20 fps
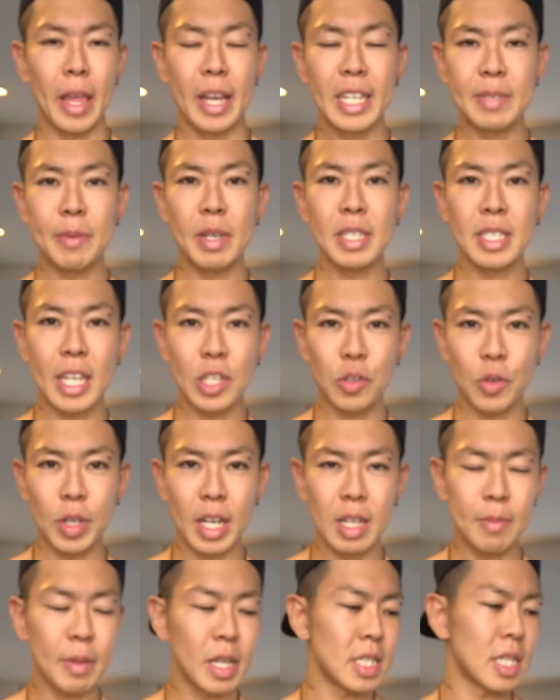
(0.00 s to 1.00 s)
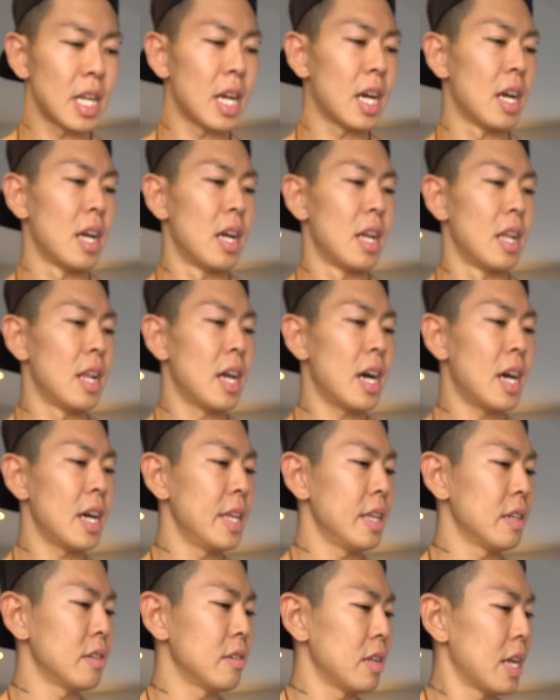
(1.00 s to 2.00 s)
一番最初にやりました
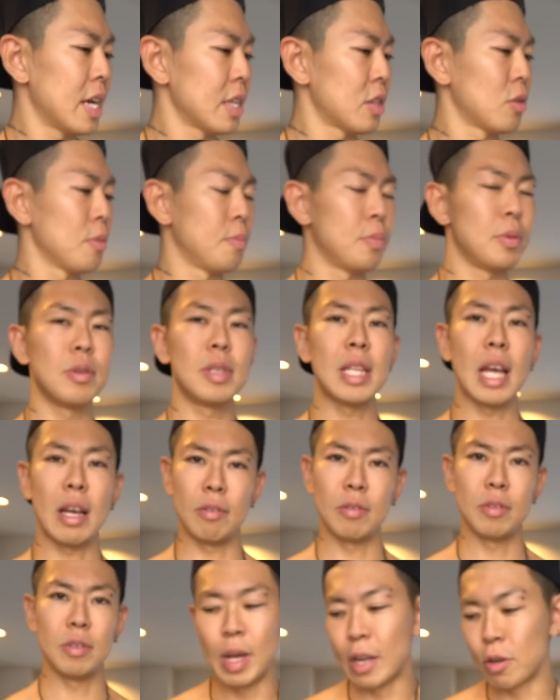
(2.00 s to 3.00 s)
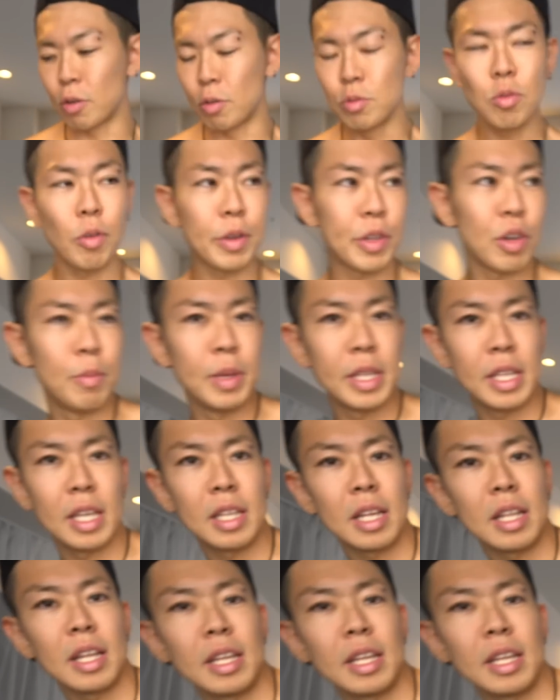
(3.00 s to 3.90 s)
ライングラットプルダウンあの動きを見ていた